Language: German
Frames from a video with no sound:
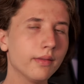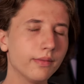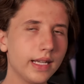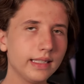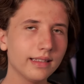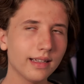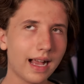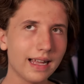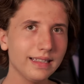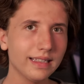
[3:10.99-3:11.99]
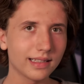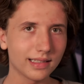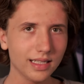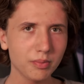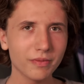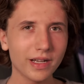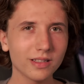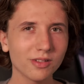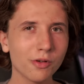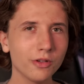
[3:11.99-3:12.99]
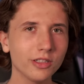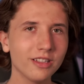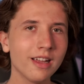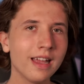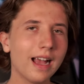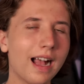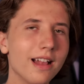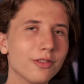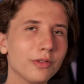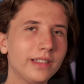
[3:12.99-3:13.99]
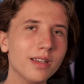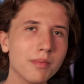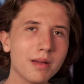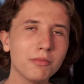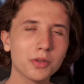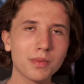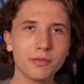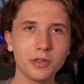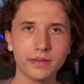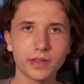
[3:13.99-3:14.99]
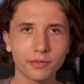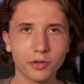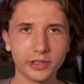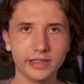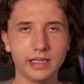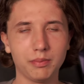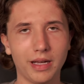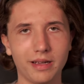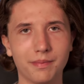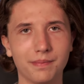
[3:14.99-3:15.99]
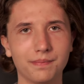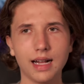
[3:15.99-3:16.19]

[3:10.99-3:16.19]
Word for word: welche Annie jetzt nicht beweisen konnte, also hierbei muss man wohl etwas vorsichtig bleiben.